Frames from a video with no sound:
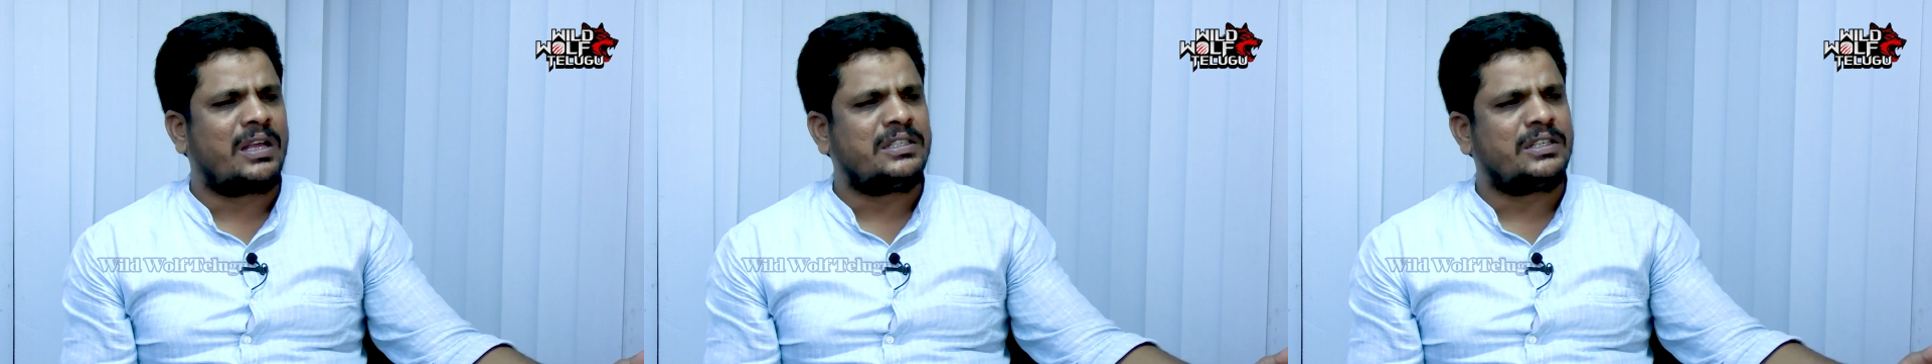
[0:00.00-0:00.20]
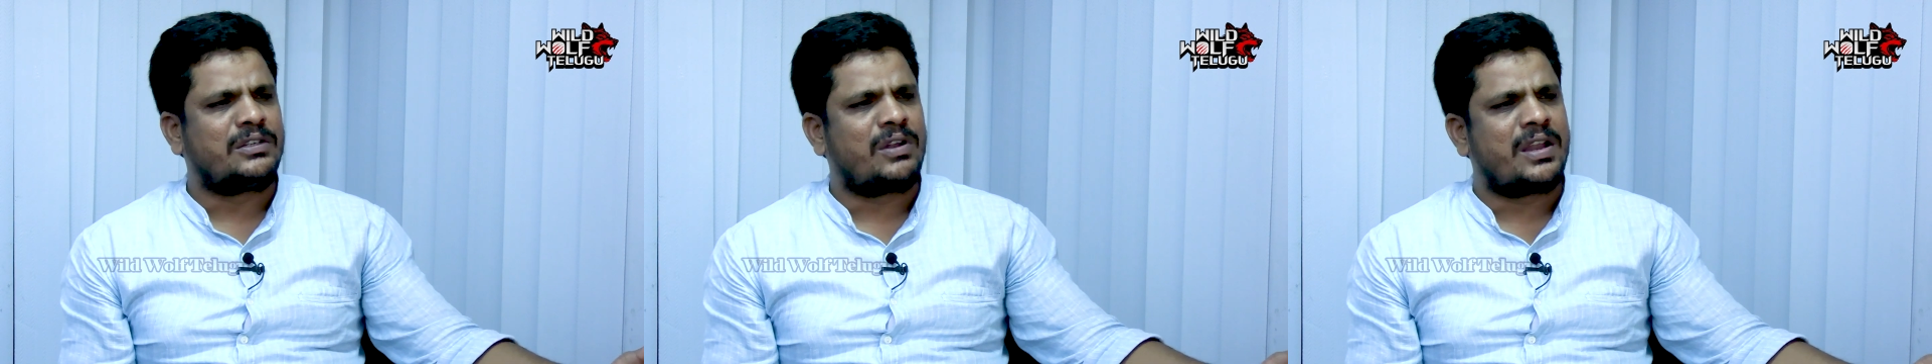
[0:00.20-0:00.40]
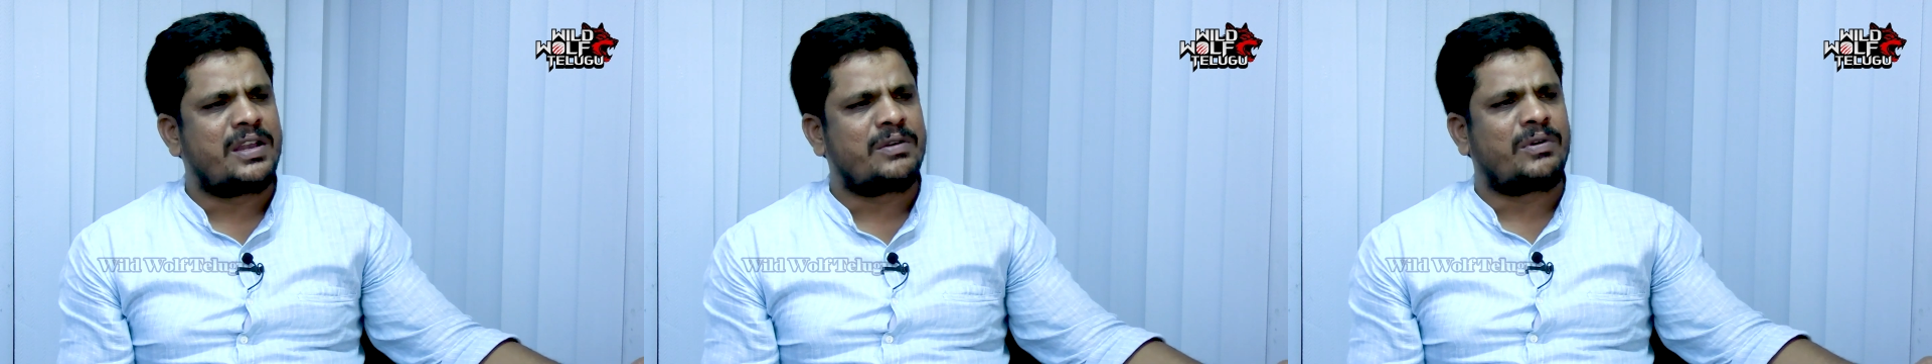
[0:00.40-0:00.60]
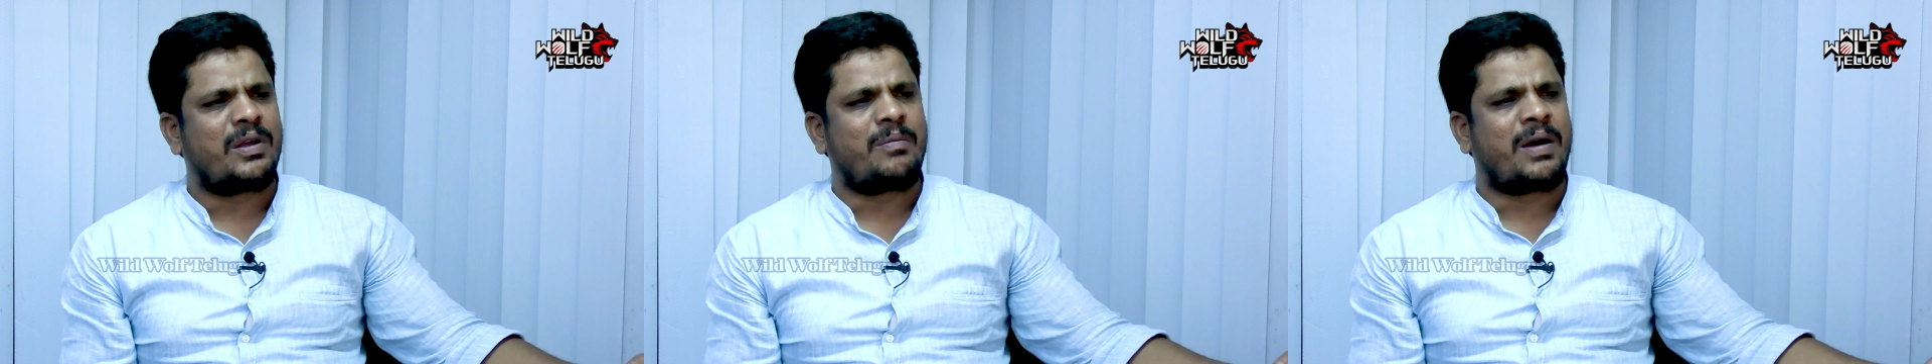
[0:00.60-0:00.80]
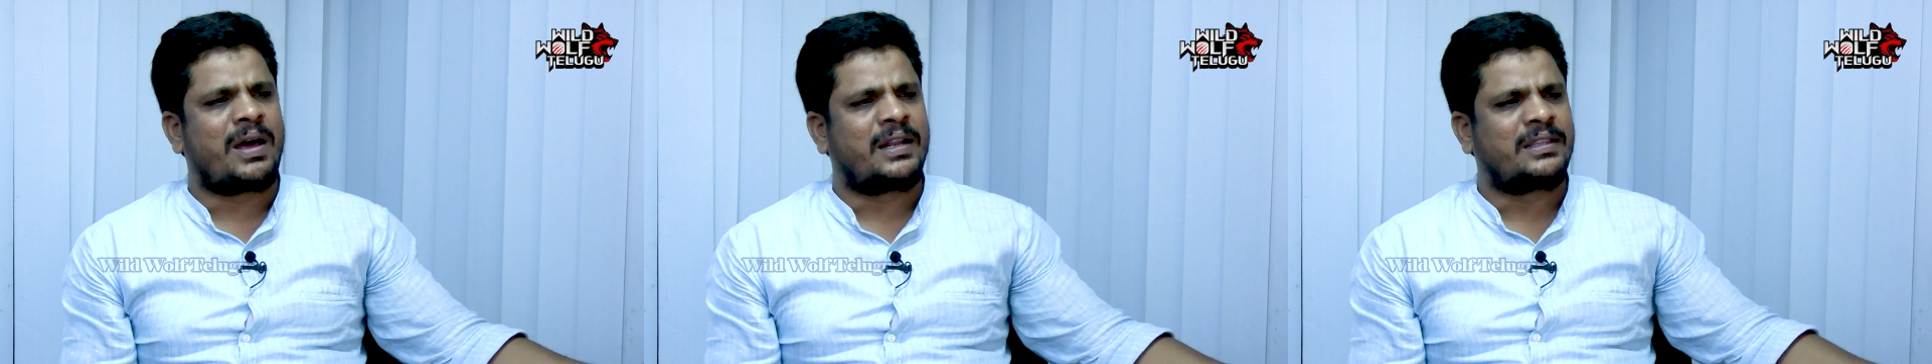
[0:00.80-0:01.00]
గజిట్లు అన్నీ
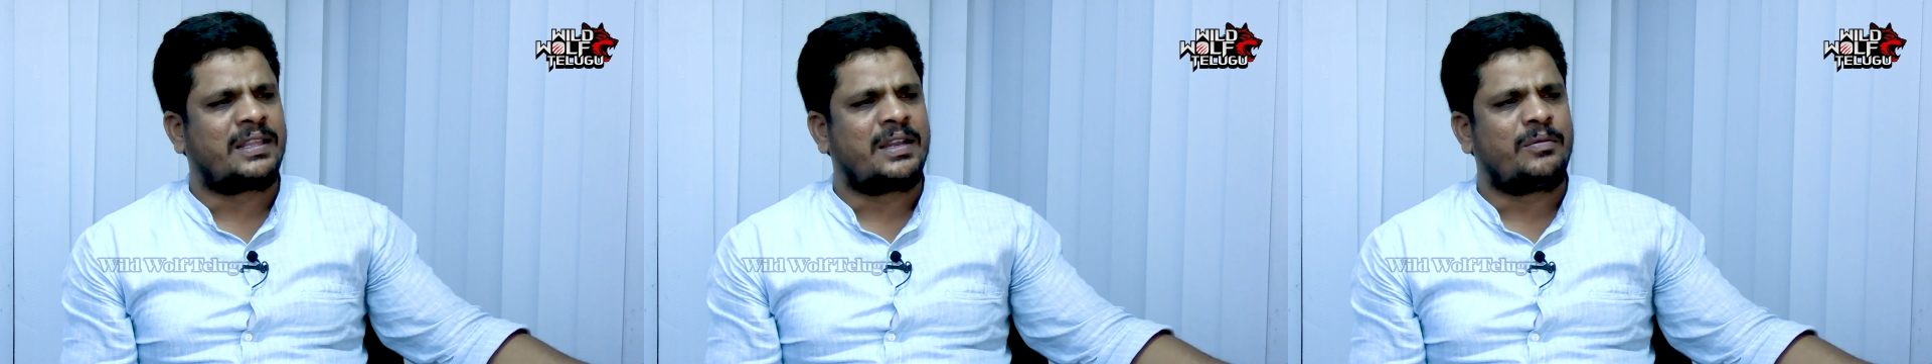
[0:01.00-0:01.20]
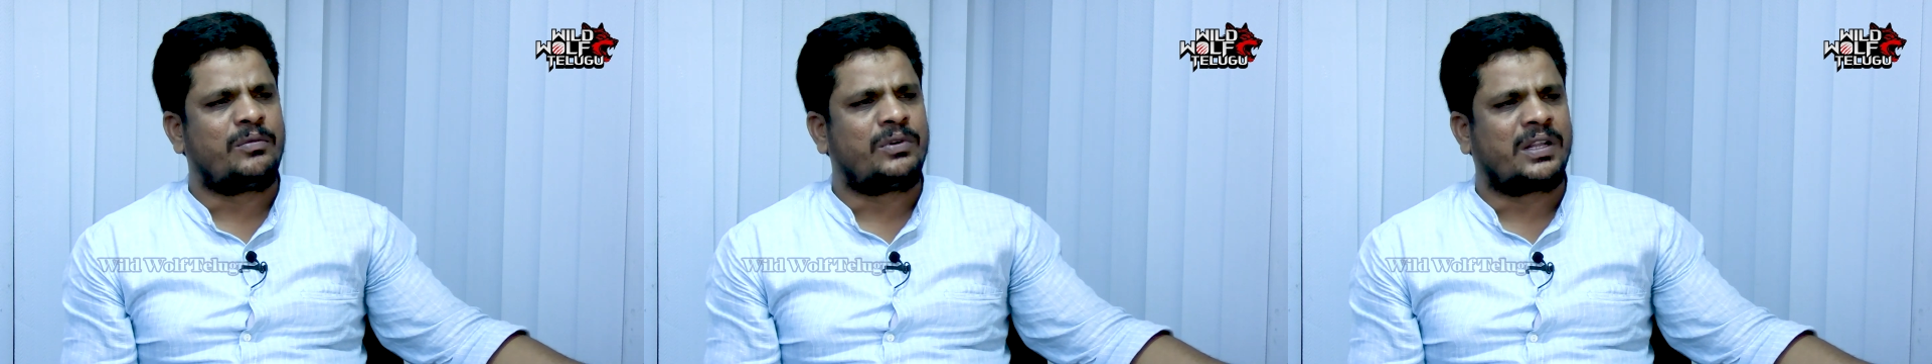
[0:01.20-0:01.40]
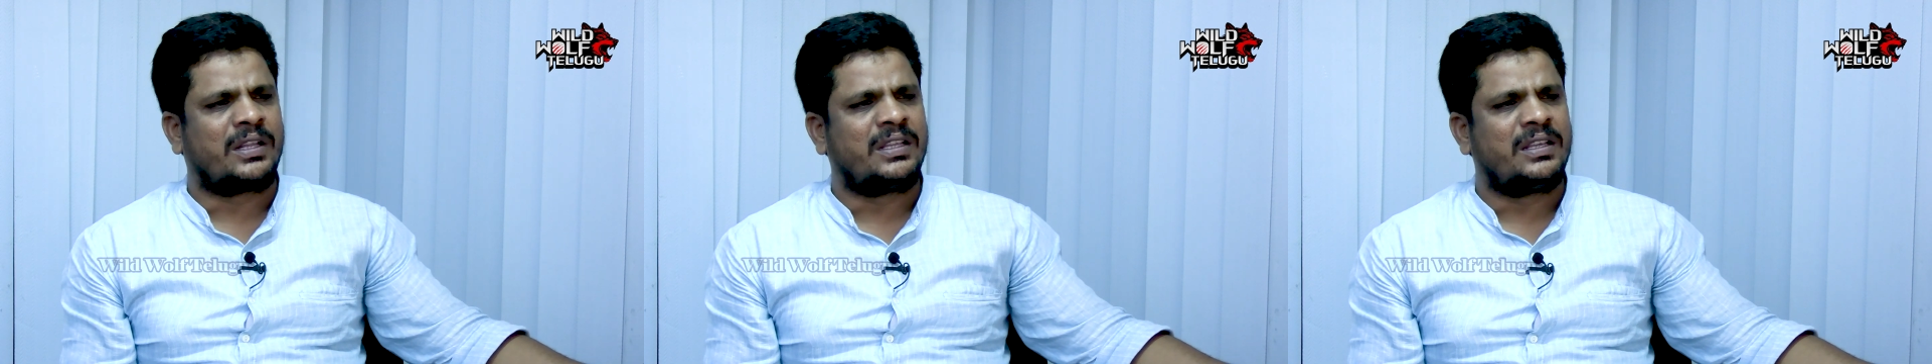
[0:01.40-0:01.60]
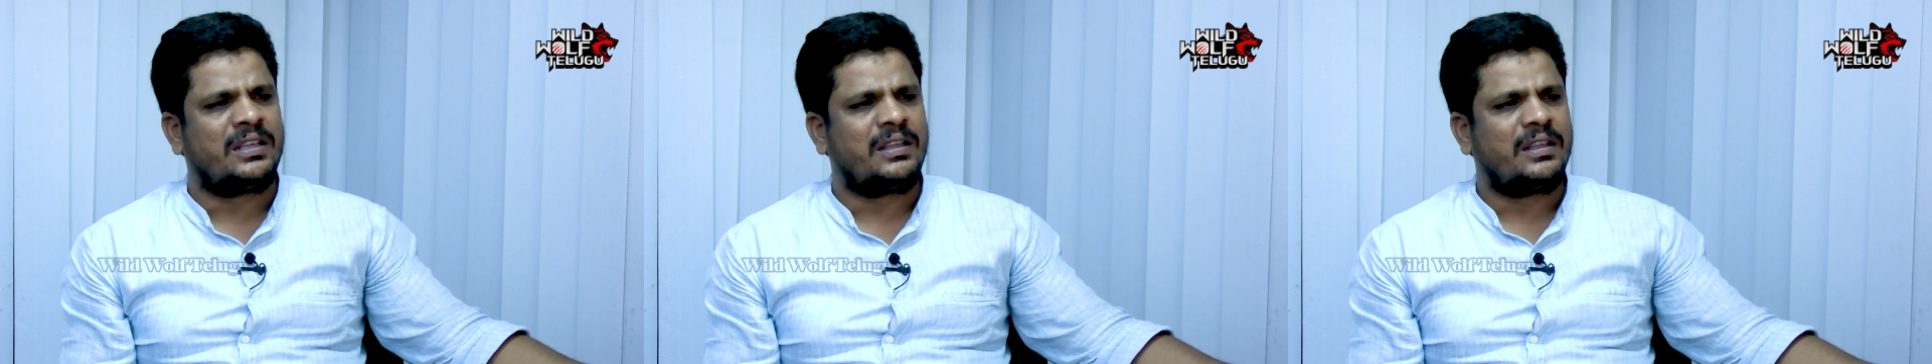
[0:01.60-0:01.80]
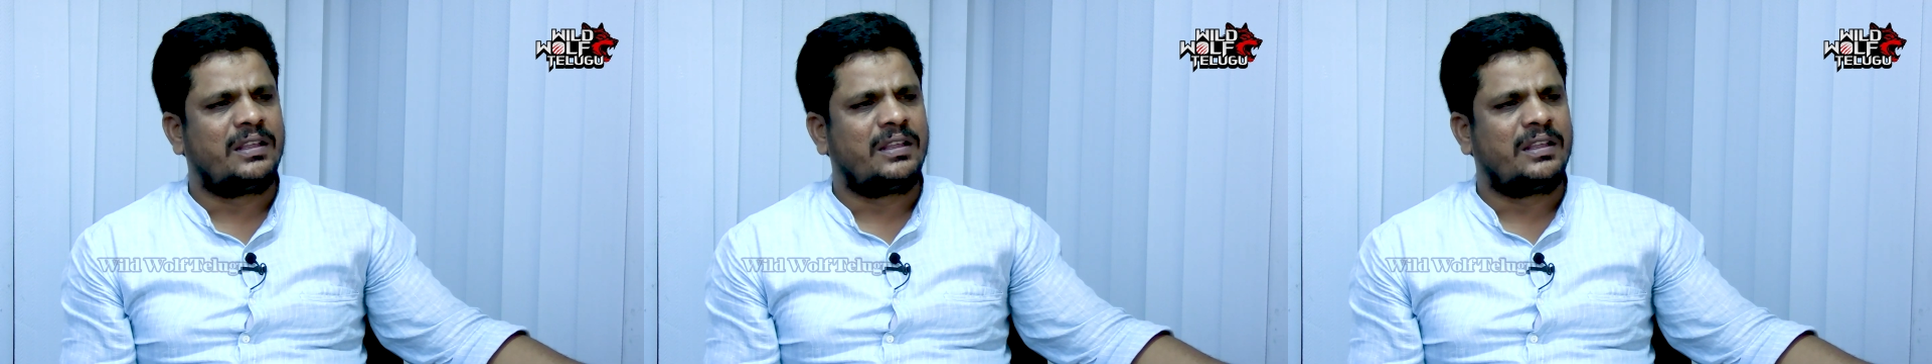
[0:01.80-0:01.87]
కూడా భారత్ అనే ఉంటుంది